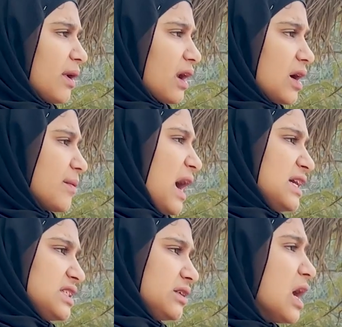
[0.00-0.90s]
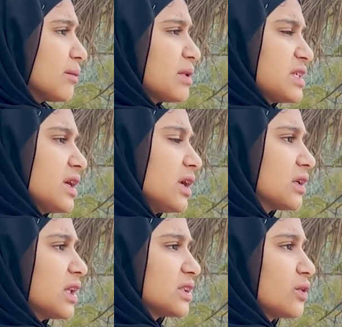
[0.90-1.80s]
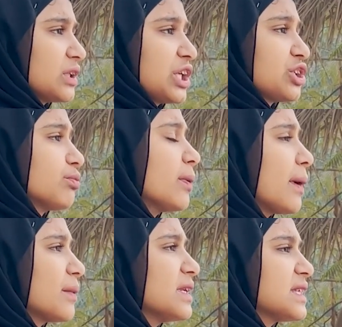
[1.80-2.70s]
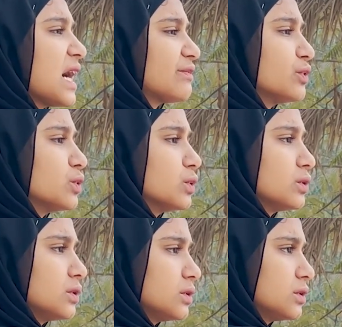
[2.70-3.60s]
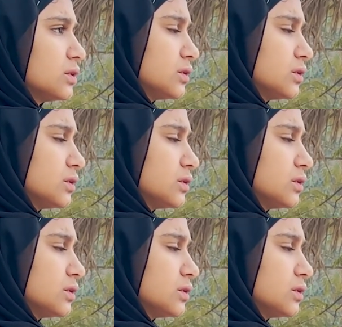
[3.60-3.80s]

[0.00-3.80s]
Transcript: يا رحمة احسن بس يلا نطلع دلوقتي عشان بابا عمال يزعق فوق طيب